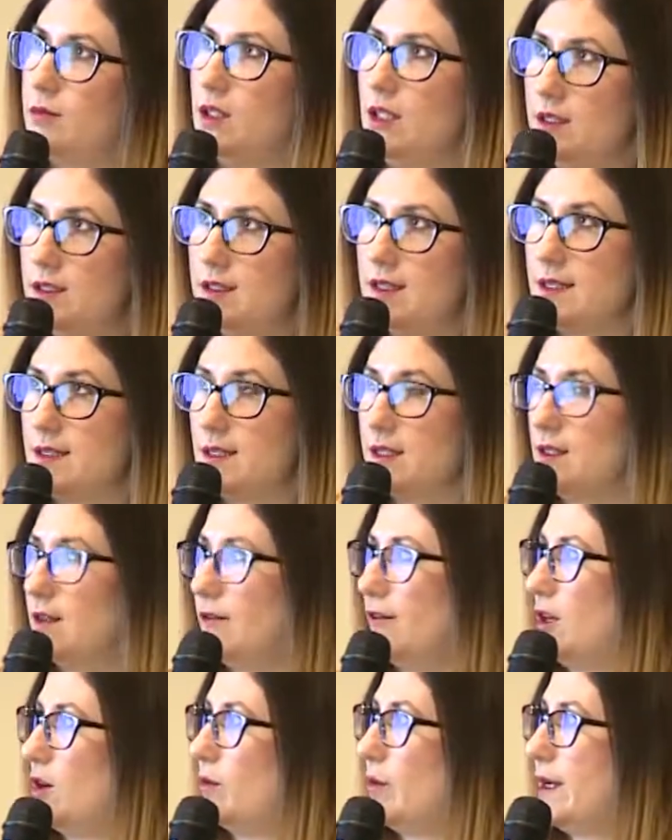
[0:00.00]
licencji
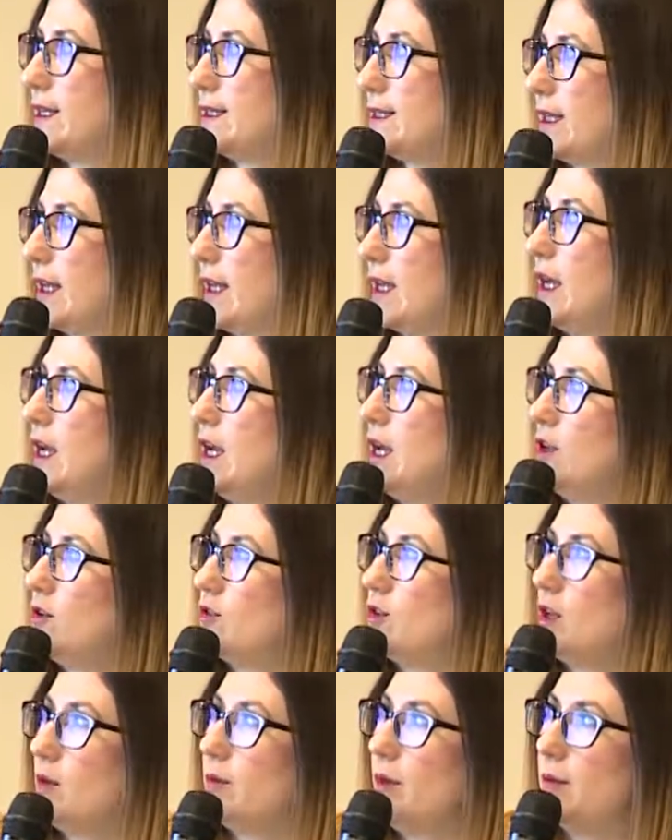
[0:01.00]
deweloperskiej,
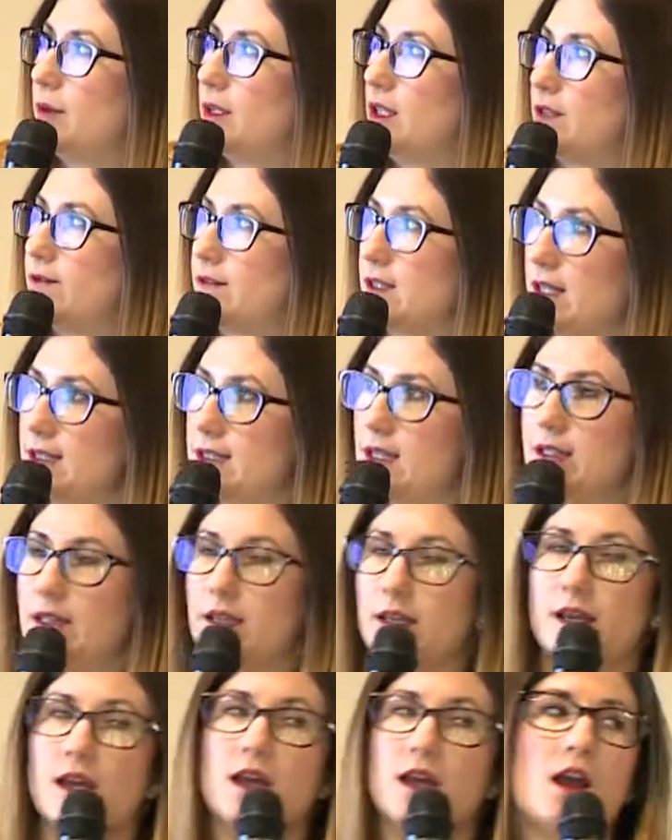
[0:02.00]
no i mamy też
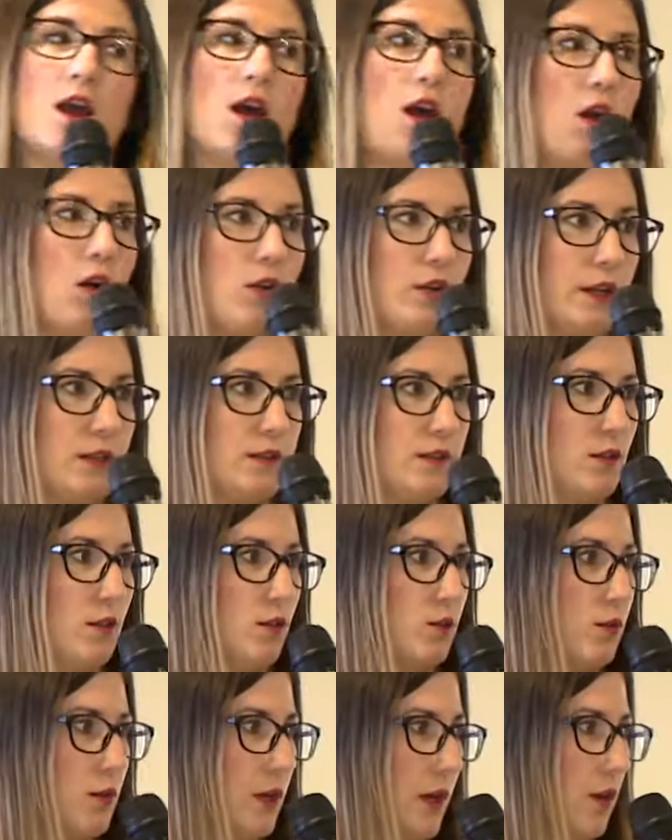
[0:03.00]
wskazany okres, do
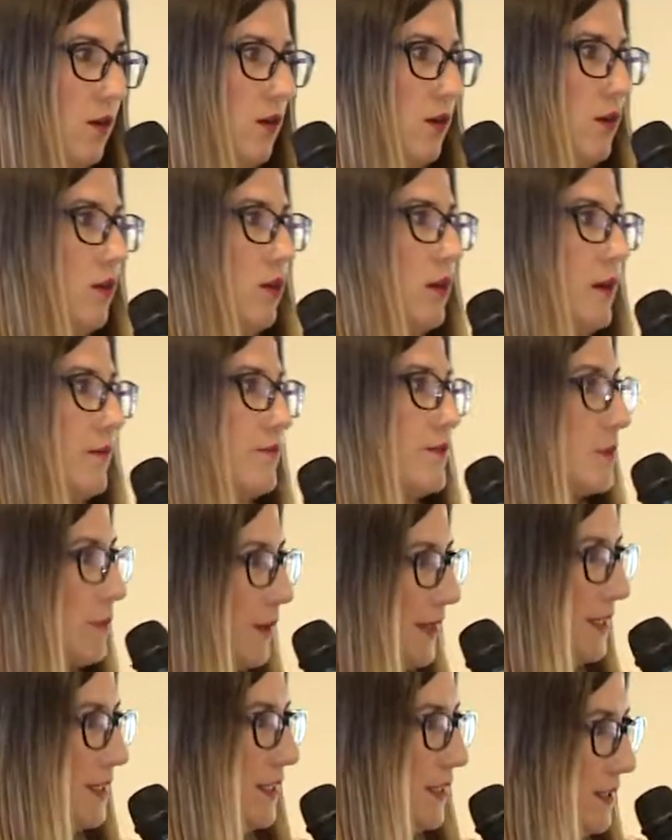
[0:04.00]
którego e,
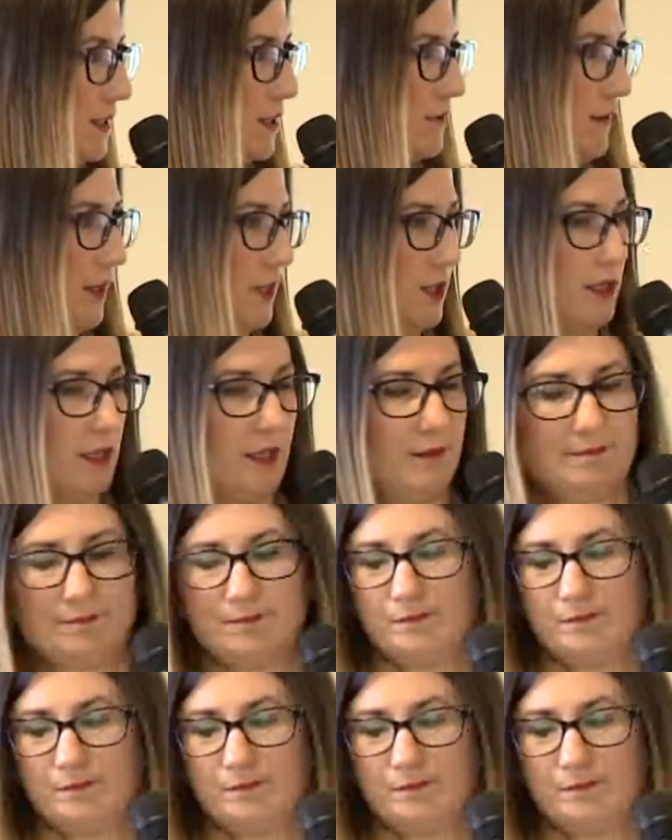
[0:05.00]
wsparcie jest ważne.